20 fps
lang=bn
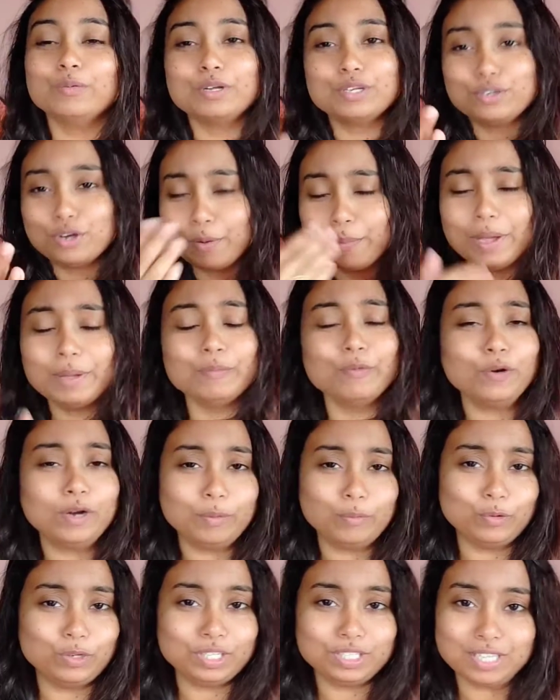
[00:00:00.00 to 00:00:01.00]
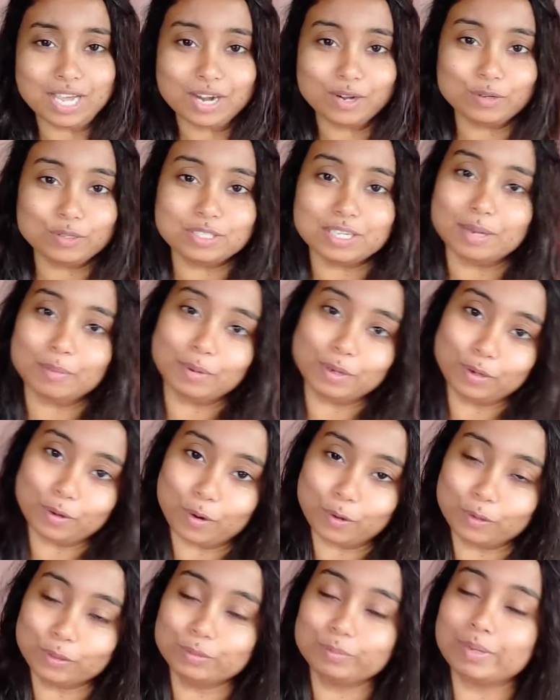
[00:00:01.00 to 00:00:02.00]
তোমরা সবাই মোটামুটি জানো যে আমার
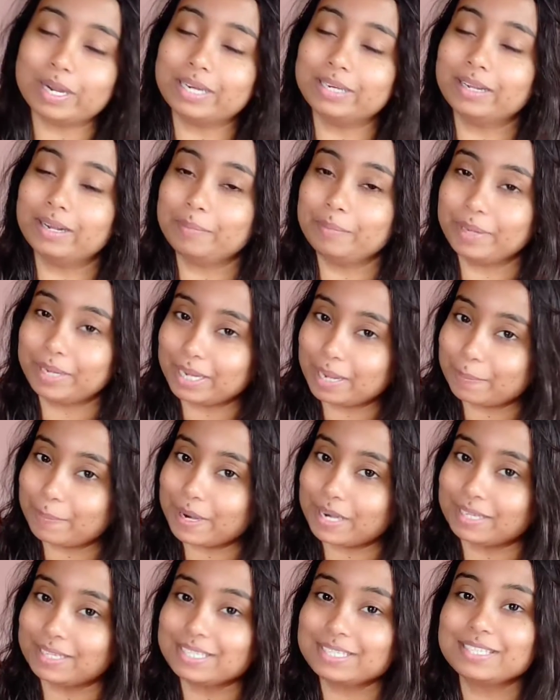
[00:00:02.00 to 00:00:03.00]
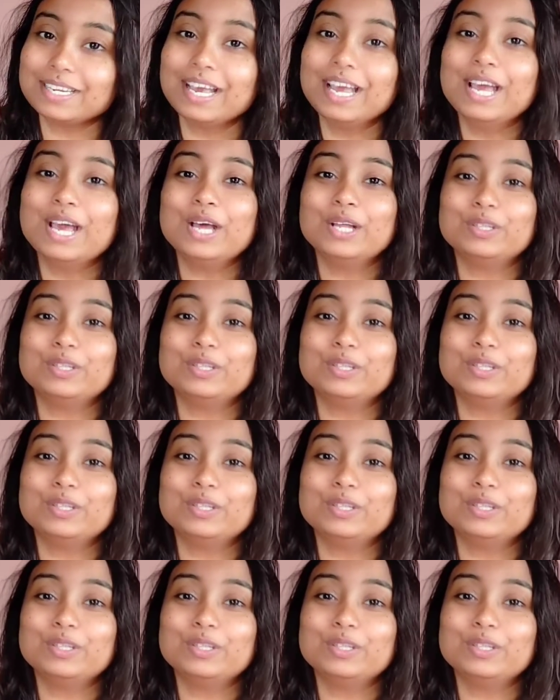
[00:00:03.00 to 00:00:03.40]
ননদ ব্রাইডাল মেকআপ আর্টিস্ট